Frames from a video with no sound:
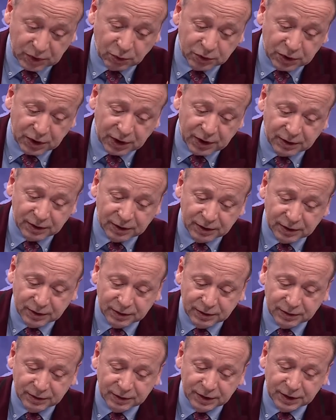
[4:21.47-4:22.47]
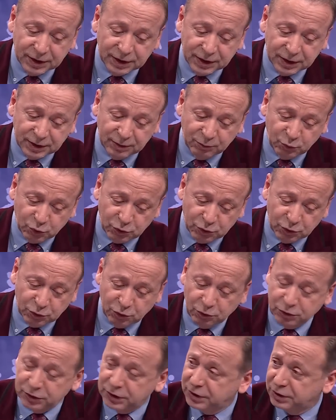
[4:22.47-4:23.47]
O da e, bugün de
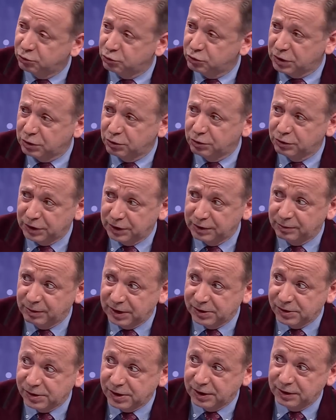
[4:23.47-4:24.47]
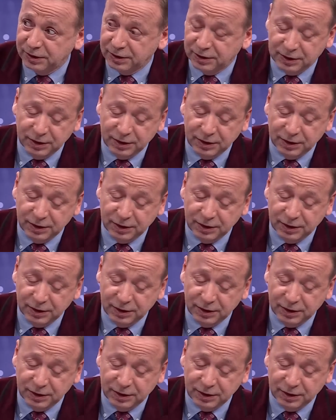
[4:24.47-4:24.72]
oynadı. Güzel oynadı bence.